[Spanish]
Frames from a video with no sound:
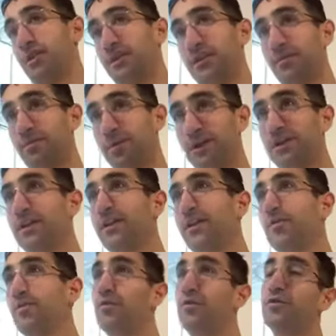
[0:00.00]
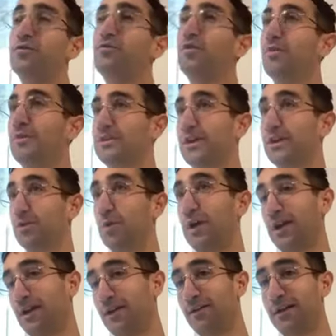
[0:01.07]
reinterprete, le da un rollo un poco más
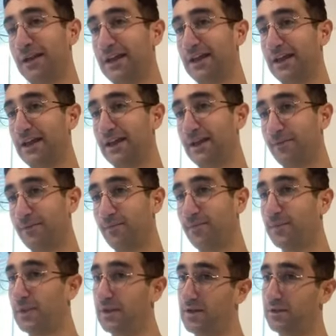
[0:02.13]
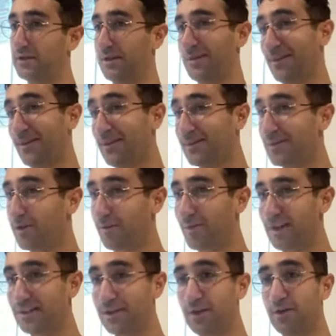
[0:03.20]
actual. Eh, tremendamente
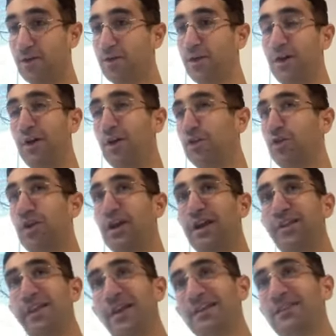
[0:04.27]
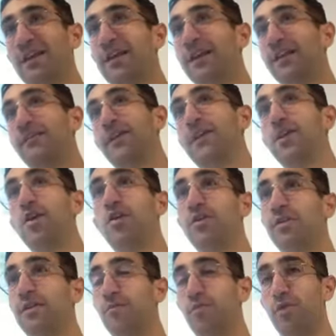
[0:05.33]
romántico, toda la idea esta de
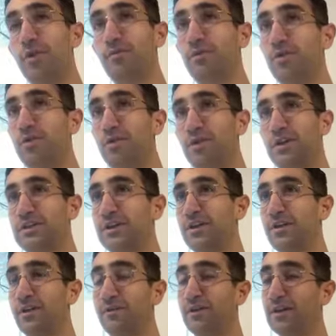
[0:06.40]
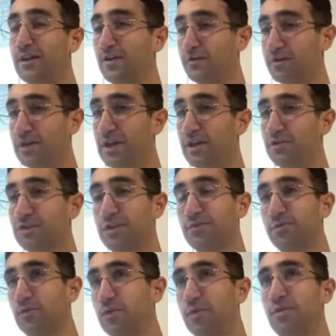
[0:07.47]
rebelión del pueblo que se revela contra los
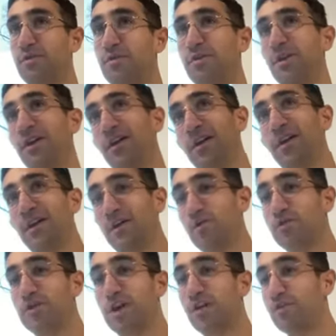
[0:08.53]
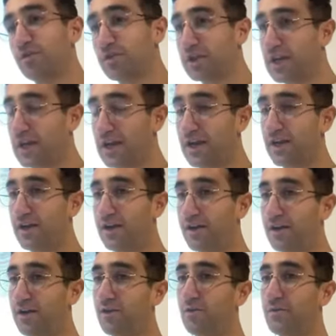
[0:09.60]
Habsburgo y luchan
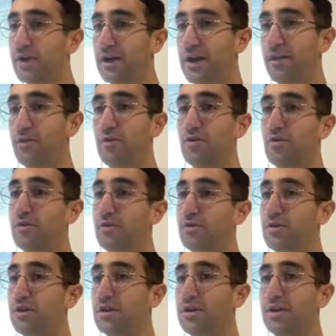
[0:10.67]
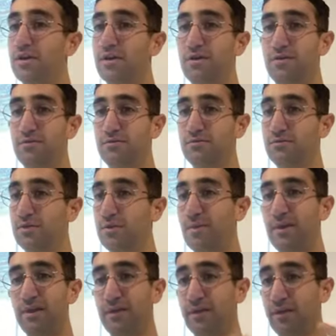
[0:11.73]
contra el gobernador eh, y
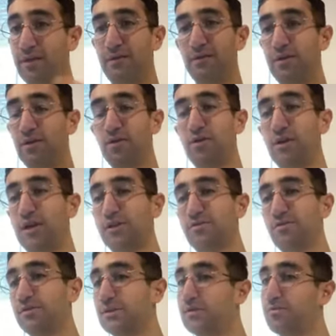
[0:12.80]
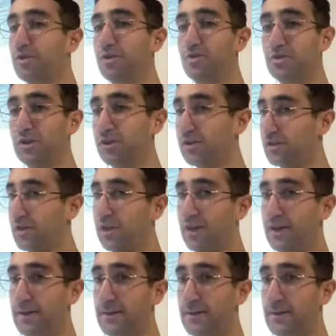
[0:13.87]
vencen la victoria, todo ese tipo de cosas.